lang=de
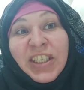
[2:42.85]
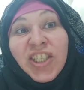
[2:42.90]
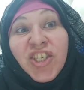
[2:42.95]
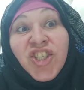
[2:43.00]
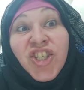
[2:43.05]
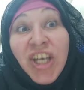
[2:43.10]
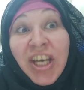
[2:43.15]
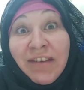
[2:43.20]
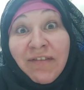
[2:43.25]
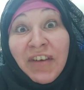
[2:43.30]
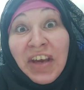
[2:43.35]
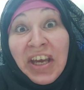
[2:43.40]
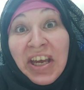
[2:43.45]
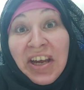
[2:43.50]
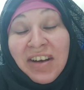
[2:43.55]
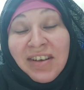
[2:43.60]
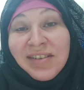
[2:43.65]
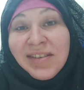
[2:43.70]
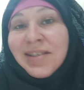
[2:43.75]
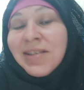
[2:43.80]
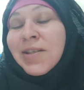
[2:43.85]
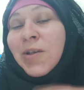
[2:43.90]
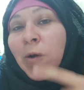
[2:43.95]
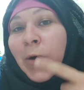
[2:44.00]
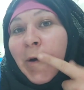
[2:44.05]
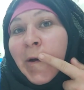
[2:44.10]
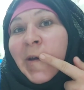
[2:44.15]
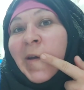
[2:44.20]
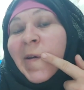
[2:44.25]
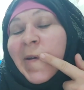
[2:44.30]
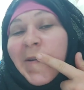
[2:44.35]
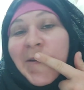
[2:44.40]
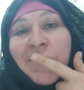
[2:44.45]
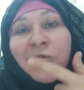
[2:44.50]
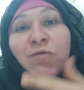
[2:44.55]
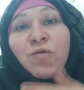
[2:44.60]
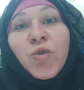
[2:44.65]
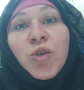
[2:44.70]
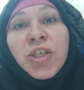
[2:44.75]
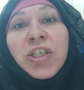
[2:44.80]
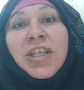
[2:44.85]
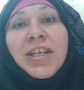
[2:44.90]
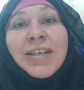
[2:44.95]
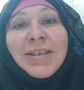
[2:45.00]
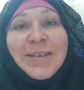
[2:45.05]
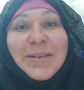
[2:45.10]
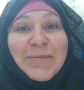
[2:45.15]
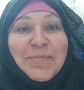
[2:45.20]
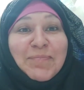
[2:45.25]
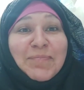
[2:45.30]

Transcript: Schön Neu ist eine Wunde.